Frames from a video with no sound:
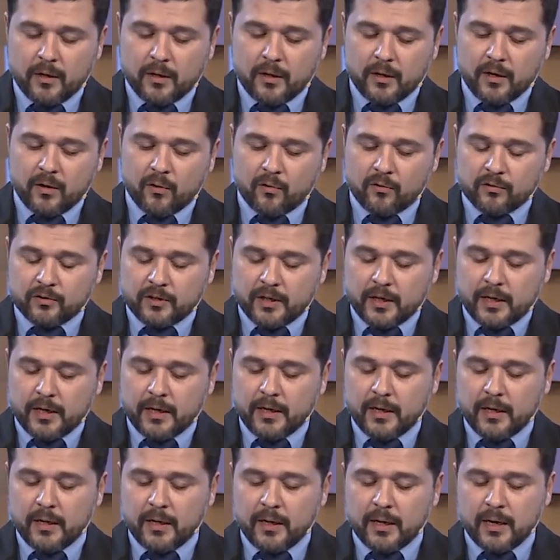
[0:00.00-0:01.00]
en
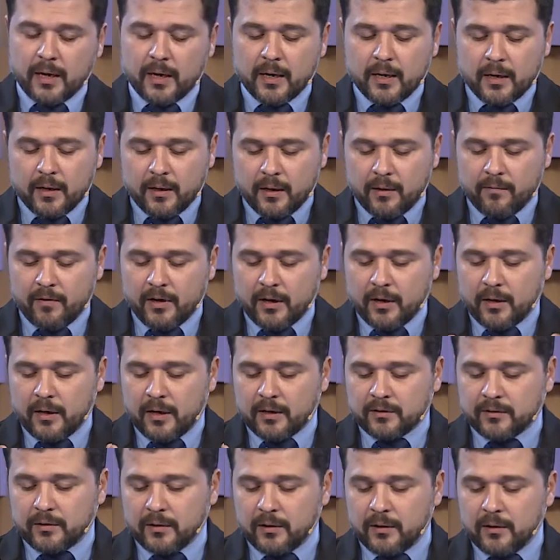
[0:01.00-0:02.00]
consejería y vienen
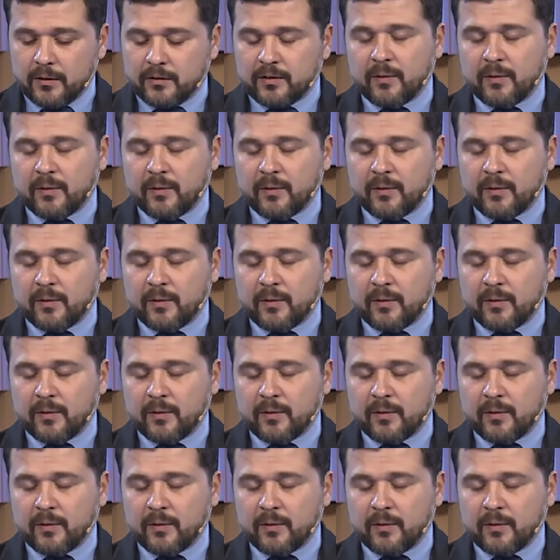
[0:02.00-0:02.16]
así,